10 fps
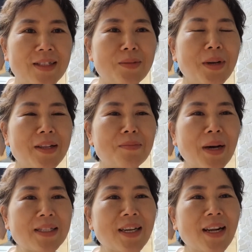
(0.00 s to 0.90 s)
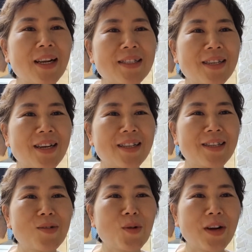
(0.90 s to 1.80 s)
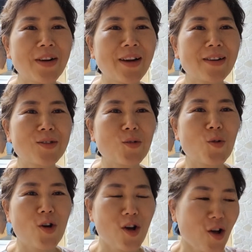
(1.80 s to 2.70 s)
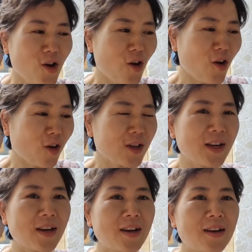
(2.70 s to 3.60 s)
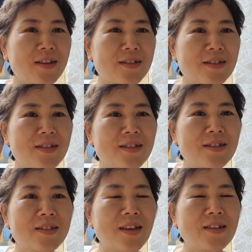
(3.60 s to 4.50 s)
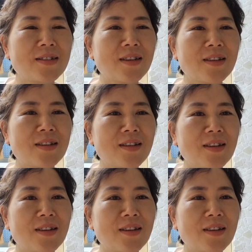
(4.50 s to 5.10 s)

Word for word: 집에 있는 반찬 하나씩 들고 오라고 해가지고 커다란 그릇에 이제